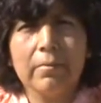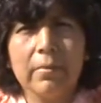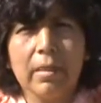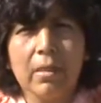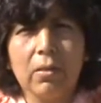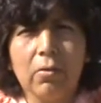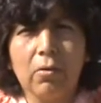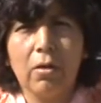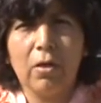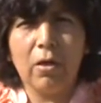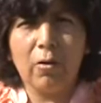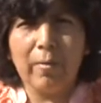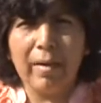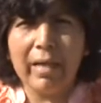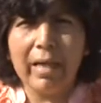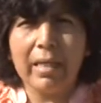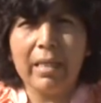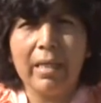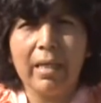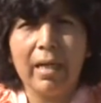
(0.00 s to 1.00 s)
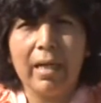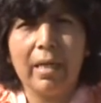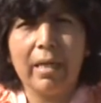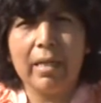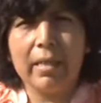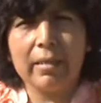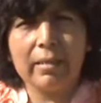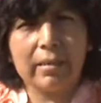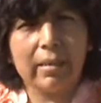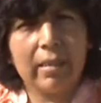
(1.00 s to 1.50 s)
donde nos van a llegar,
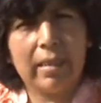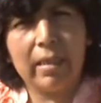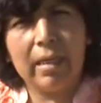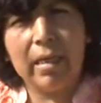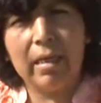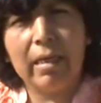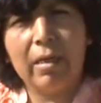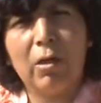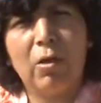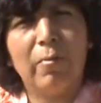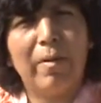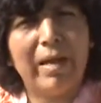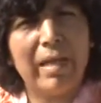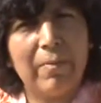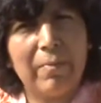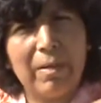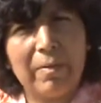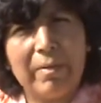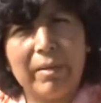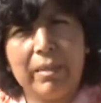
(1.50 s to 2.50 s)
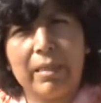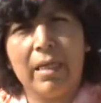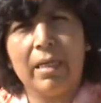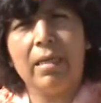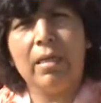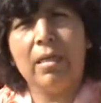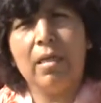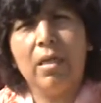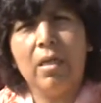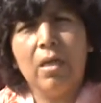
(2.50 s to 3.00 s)
este, nos van a implementar
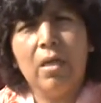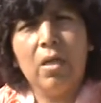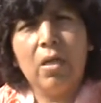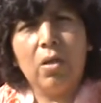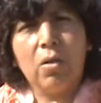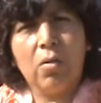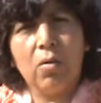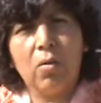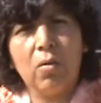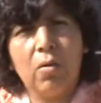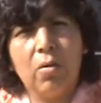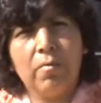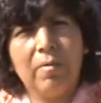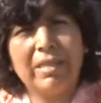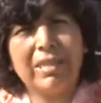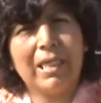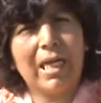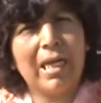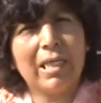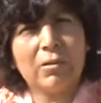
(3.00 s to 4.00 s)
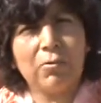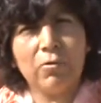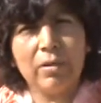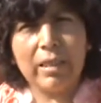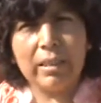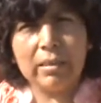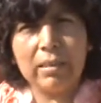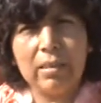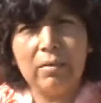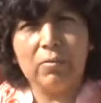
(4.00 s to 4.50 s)
con materiales
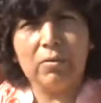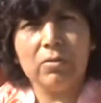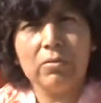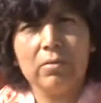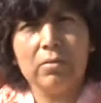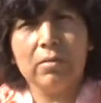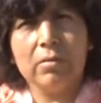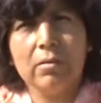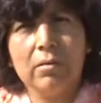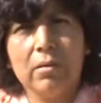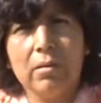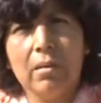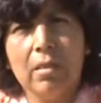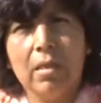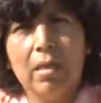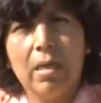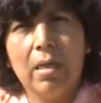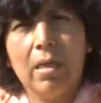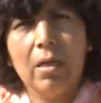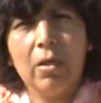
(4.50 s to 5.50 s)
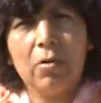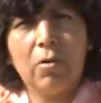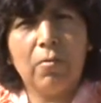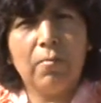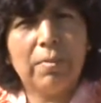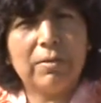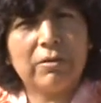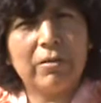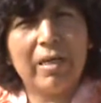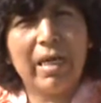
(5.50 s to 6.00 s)
educativos, con
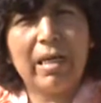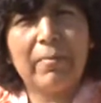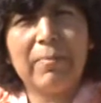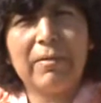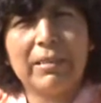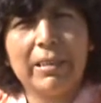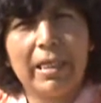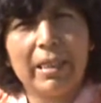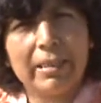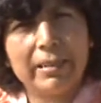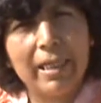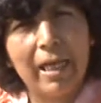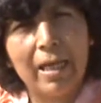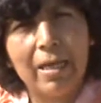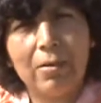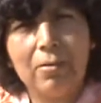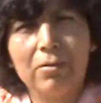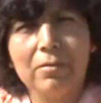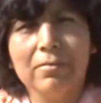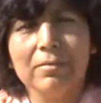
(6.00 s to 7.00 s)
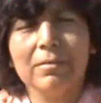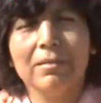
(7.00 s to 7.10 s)
personal especializado.